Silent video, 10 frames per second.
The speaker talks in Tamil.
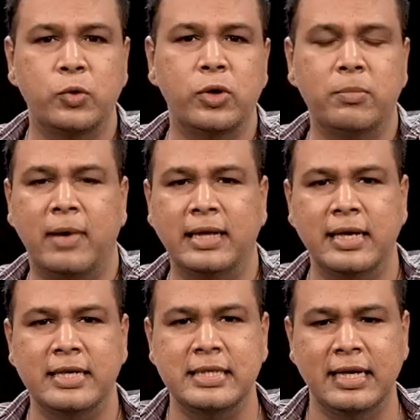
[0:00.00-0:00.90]
ஸ்கூல்
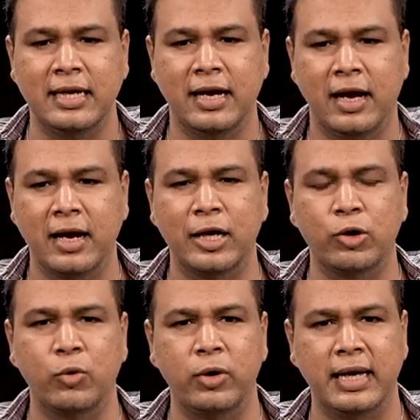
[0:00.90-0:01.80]
மாற்றியாச்சு அங்கே
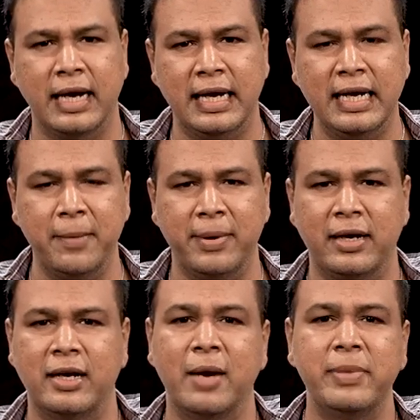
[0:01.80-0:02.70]
இருக்கக்கூடிய ரெண்டே
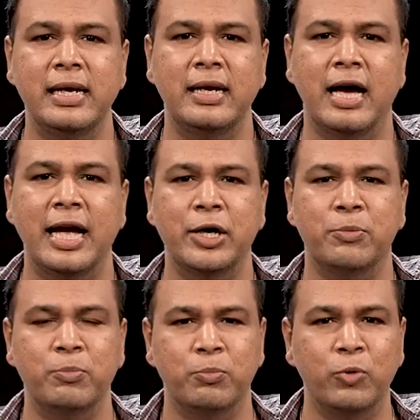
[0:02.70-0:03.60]
பேர் நபிகள்
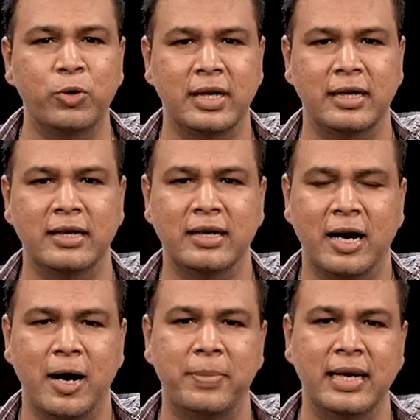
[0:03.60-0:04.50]
நாயகம் முருகன்
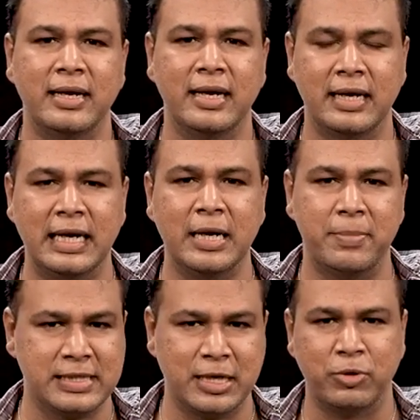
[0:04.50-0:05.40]
அப்படின்ற ரெண்டு
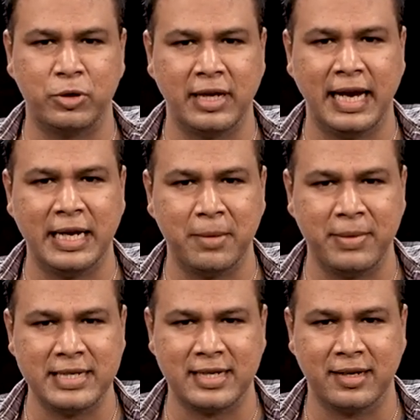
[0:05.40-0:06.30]
பசங்க மட்டும்தான் என்கிட்ட
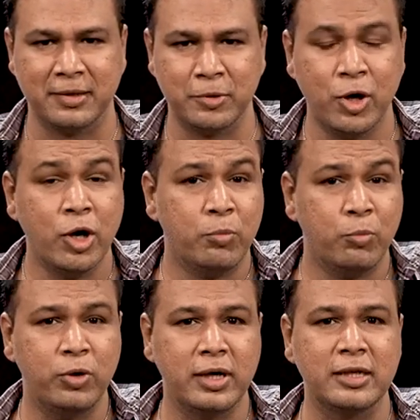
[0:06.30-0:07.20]
பேசுகிறாங்க
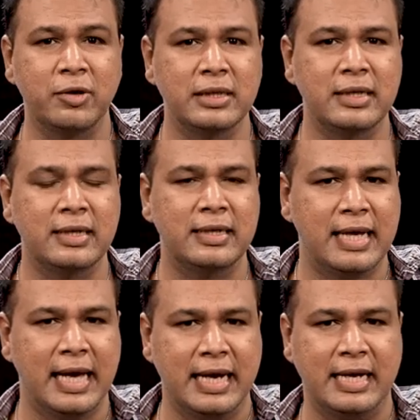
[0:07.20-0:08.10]
முருகனுக்கு வந்து
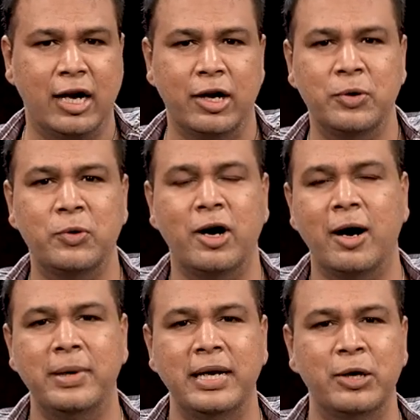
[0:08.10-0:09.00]
டைரக்டர் ஆகணும்
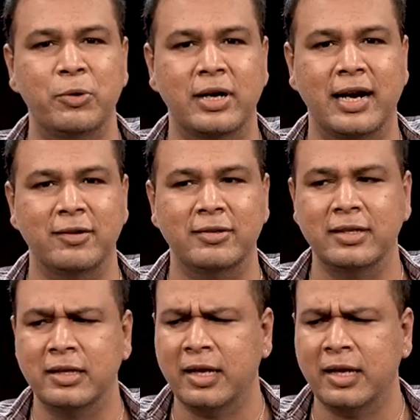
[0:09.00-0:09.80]
அப்படின்ற ஒரு கனவு